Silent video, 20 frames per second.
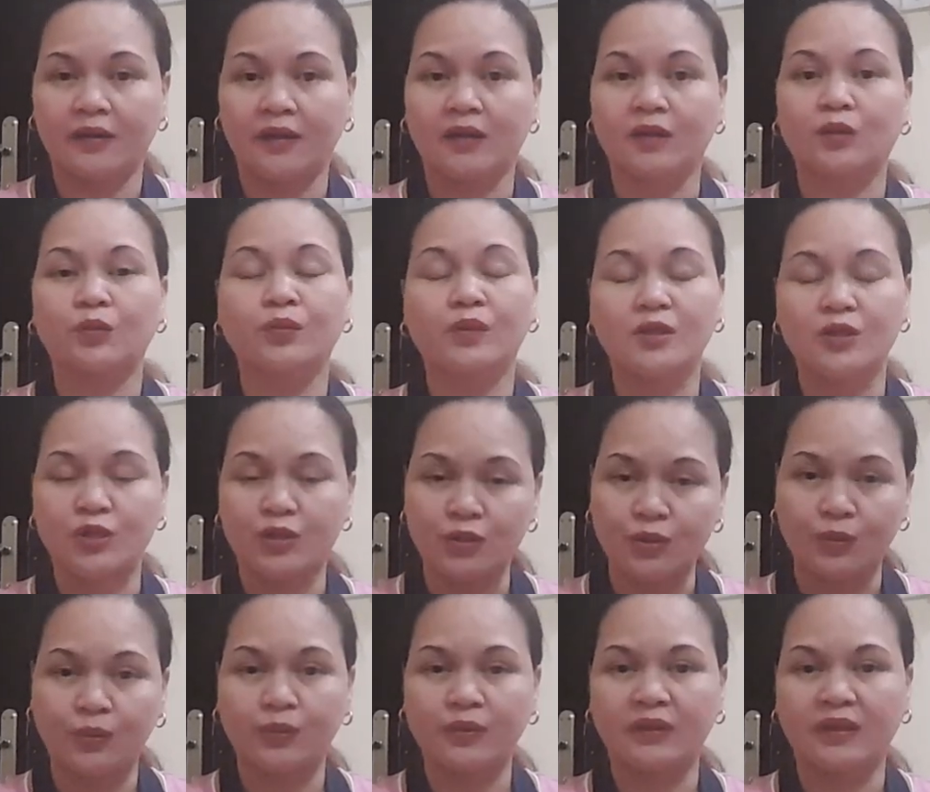that will
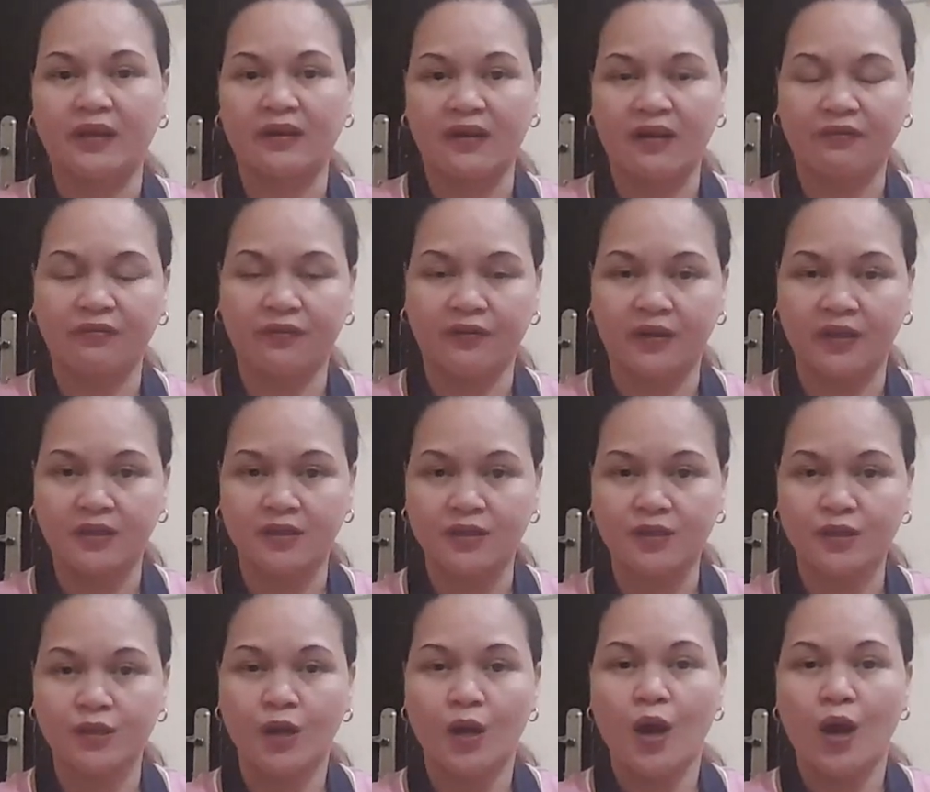show the
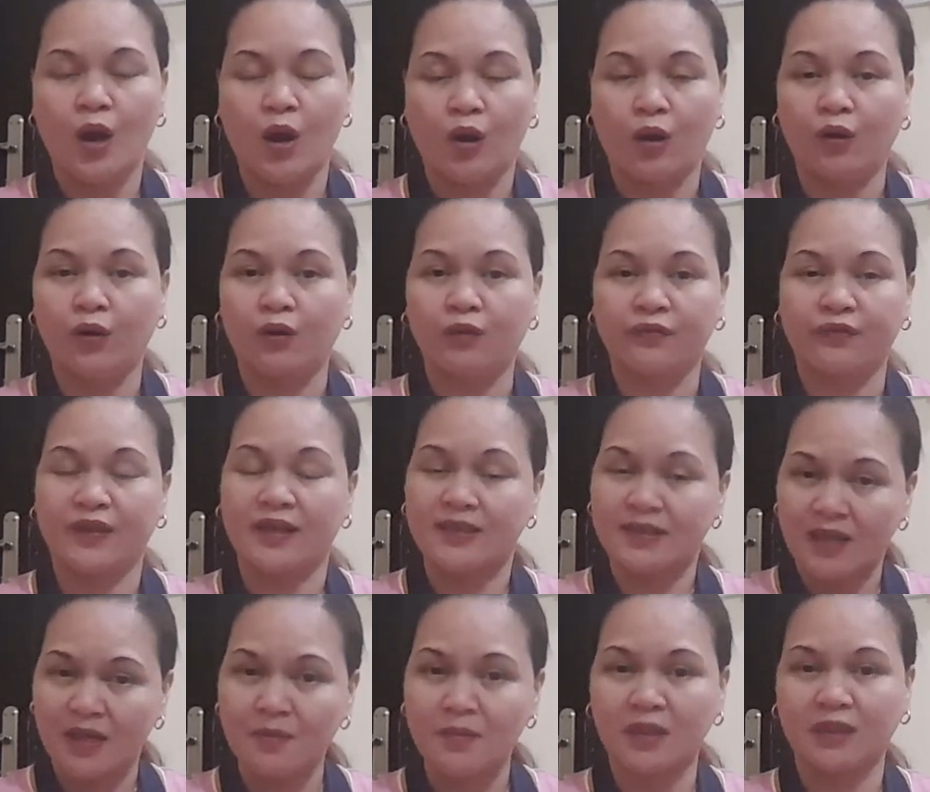reference of the
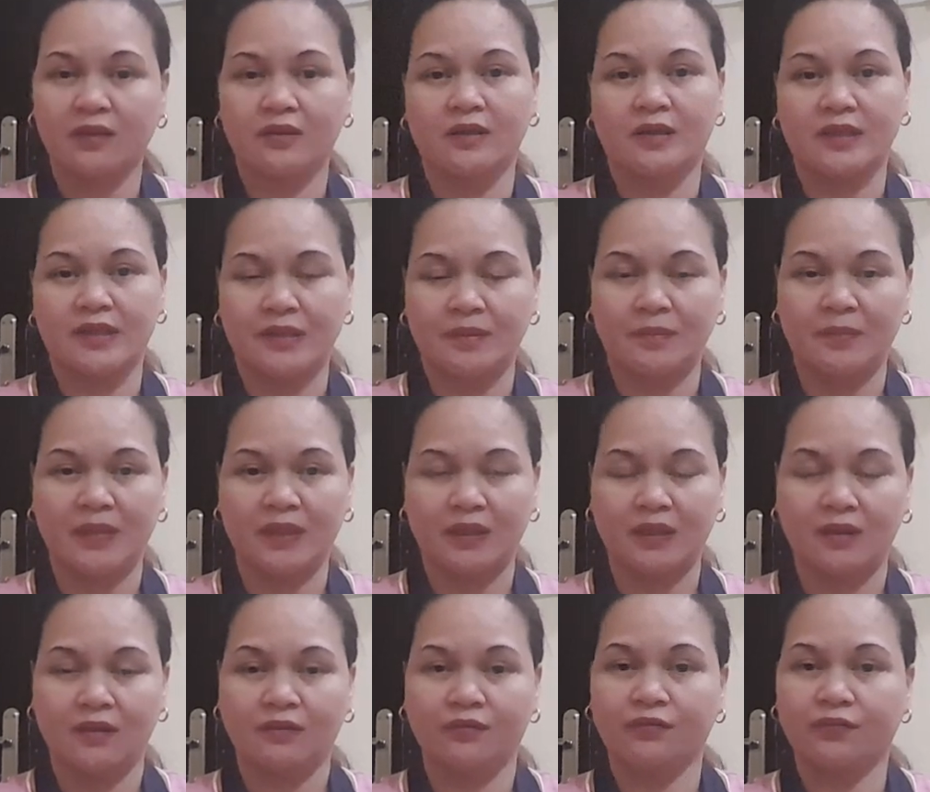same material
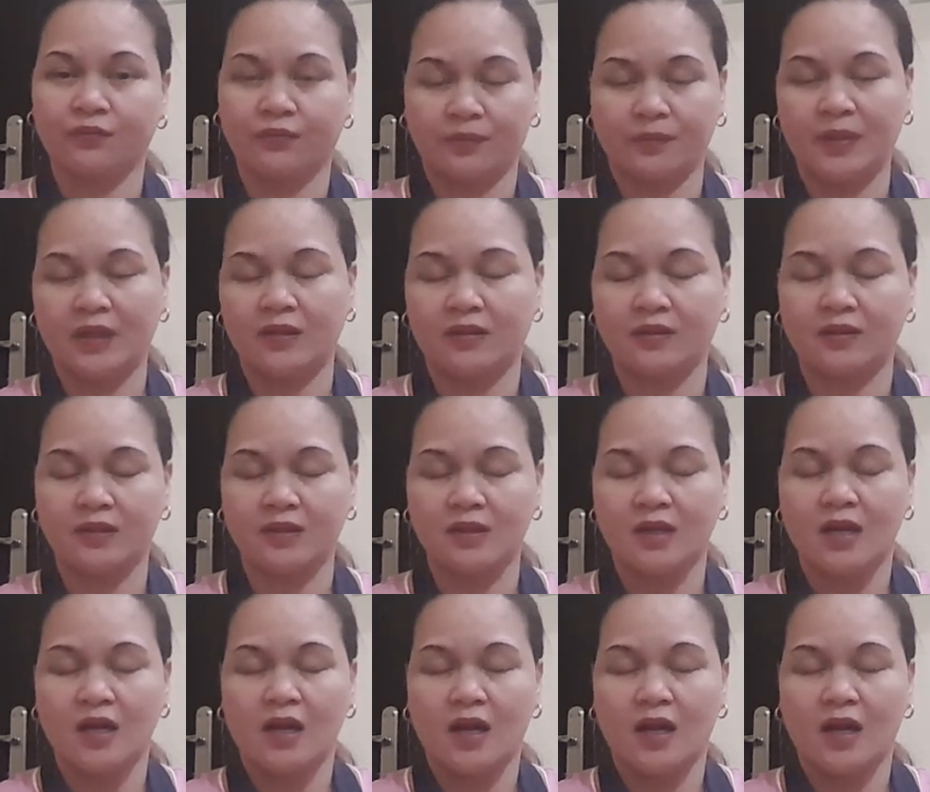submittal because